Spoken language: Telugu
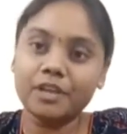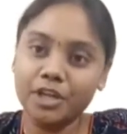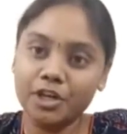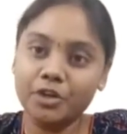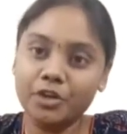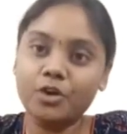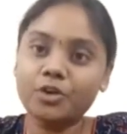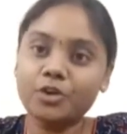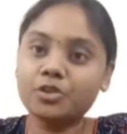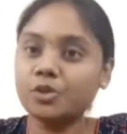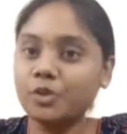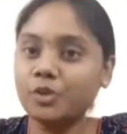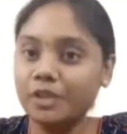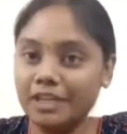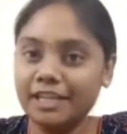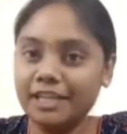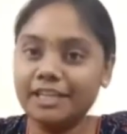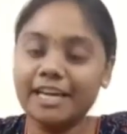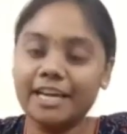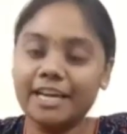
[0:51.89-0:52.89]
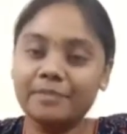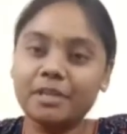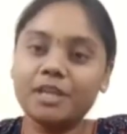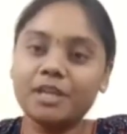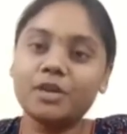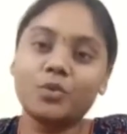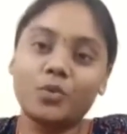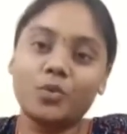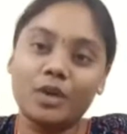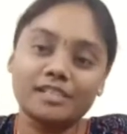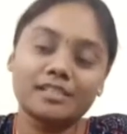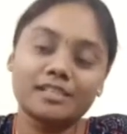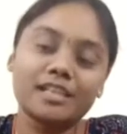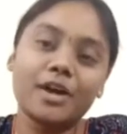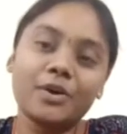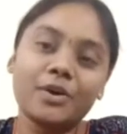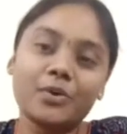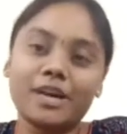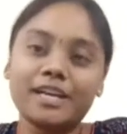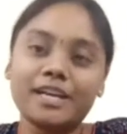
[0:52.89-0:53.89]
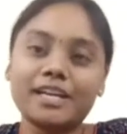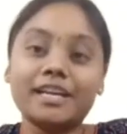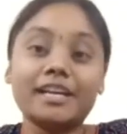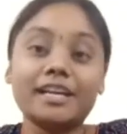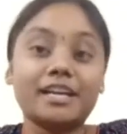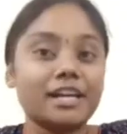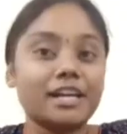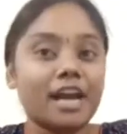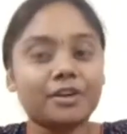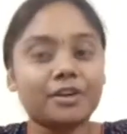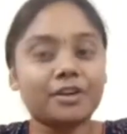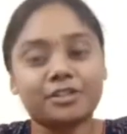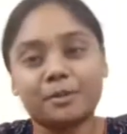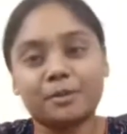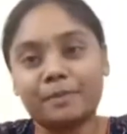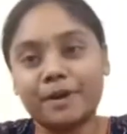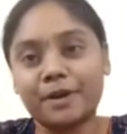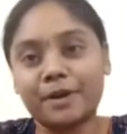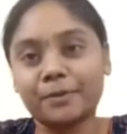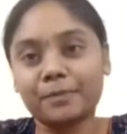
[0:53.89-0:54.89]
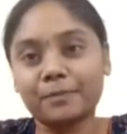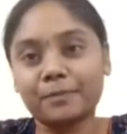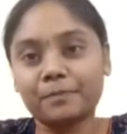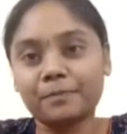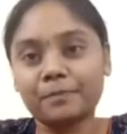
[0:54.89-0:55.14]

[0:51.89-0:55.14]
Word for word: ఈరోజు ఈ టైంకి వస్తారు అని నాకు చెప్పారు